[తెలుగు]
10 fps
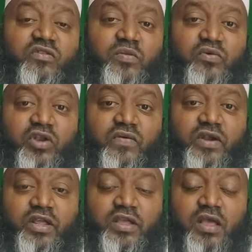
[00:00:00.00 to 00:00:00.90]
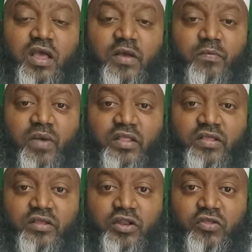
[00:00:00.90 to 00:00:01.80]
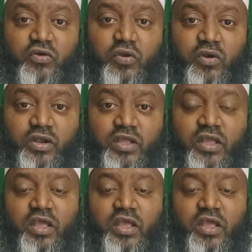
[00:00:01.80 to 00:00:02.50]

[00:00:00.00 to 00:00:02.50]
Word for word: ముస్లింకి ఉన్నటువంటి బాధ్యతల్లో ఇది కూడా ఒకటి